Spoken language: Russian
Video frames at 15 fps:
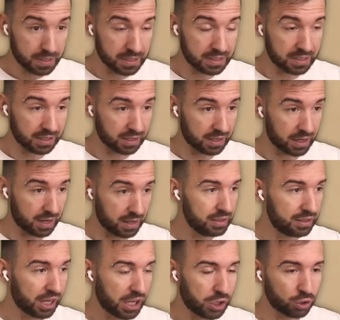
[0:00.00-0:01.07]
Игра
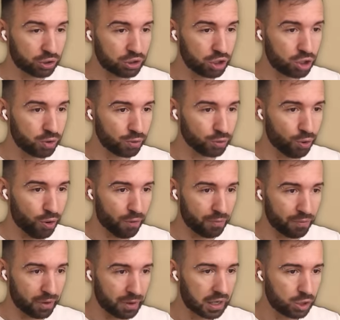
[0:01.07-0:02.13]
не дает ничего
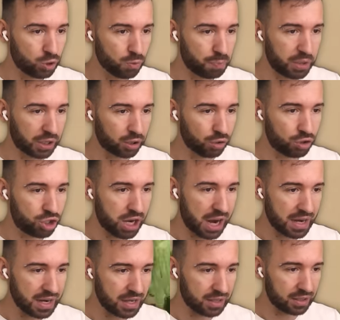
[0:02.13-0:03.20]
нового. Хочу
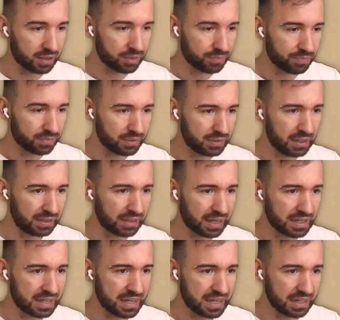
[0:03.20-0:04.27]
приключений. Не
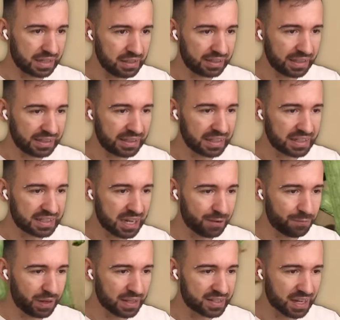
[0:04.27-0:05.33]
таких, не таких, где
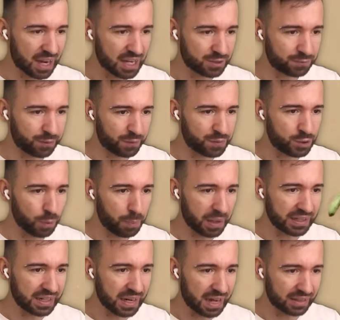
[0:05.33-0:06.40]
врезаюсь во все
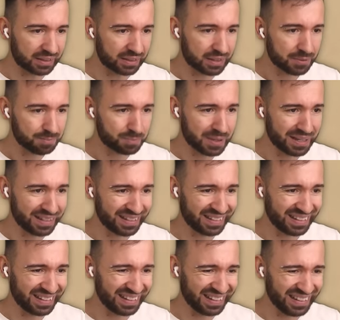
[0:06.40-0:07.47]
подряд.
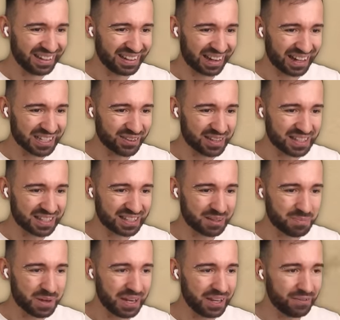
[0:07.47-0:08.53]
Игра называется
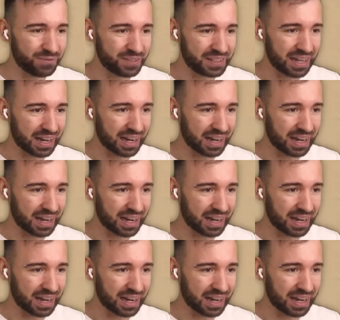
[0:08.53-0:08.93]
«Собери все